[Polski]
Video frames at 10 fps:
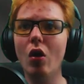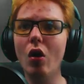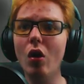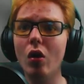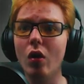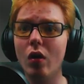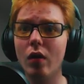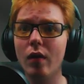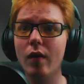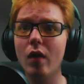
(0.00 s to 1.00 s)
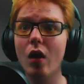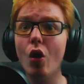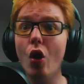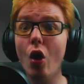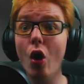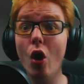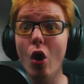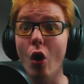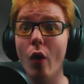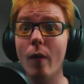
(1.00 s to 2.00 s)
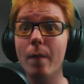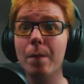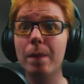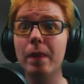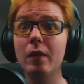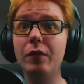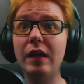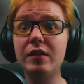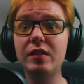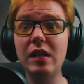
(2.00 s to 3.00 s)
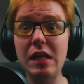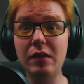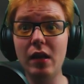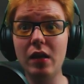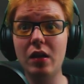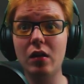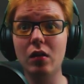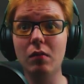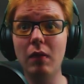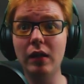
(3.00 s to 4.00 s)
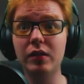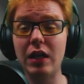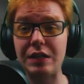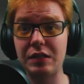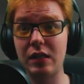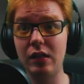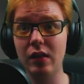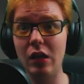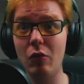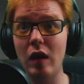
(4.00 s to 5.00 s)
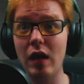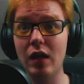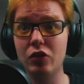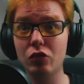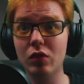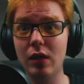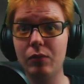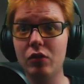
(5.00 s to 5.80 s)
O! O! Więc jednak matka zginęła, a córka